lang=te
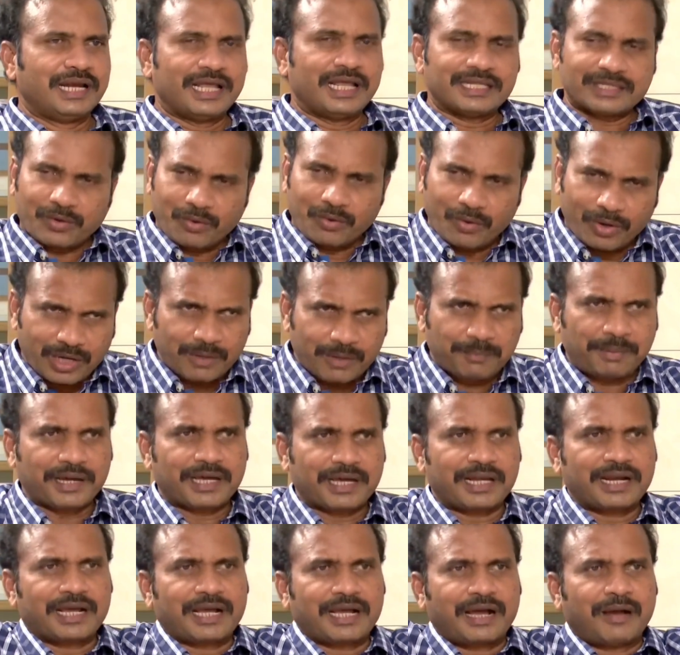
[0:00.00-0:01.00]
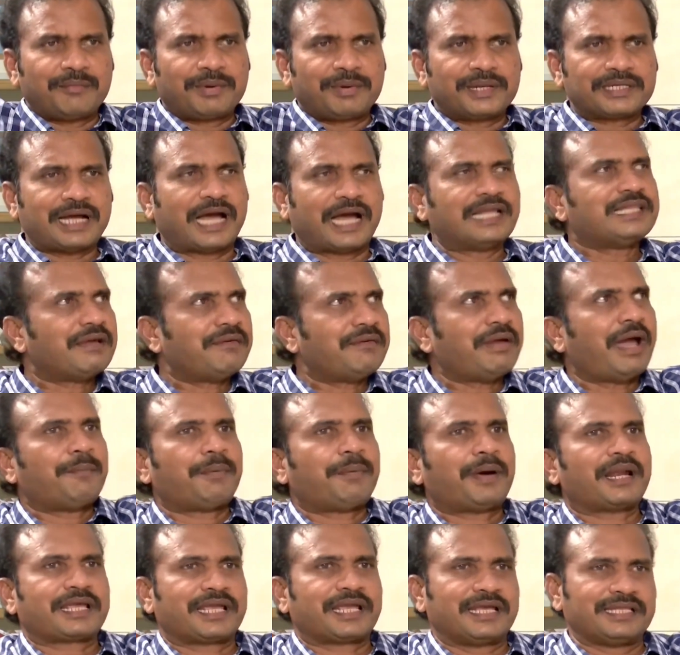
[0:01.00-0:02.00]
లేదా రోడ్ల పక్కన కాంప్లెక్స్ అదే
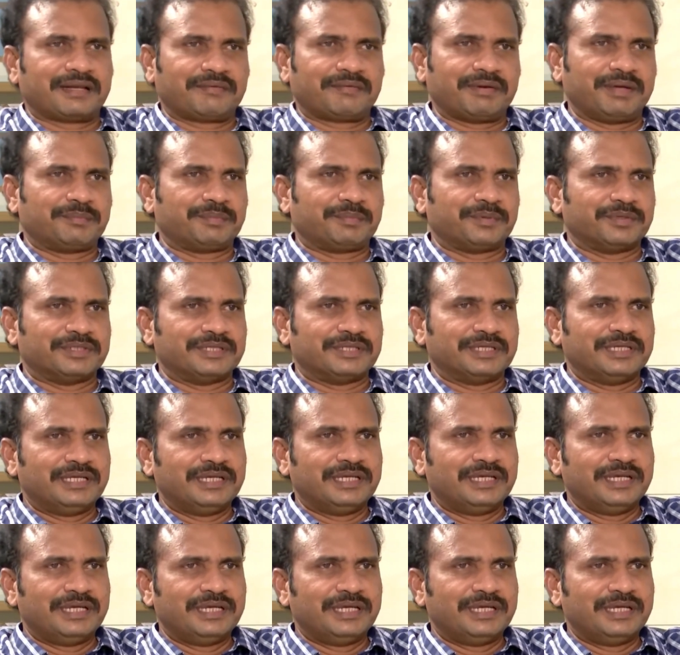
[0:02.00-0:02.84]
వ్యాపార కేంద్రం అయిపోద్ది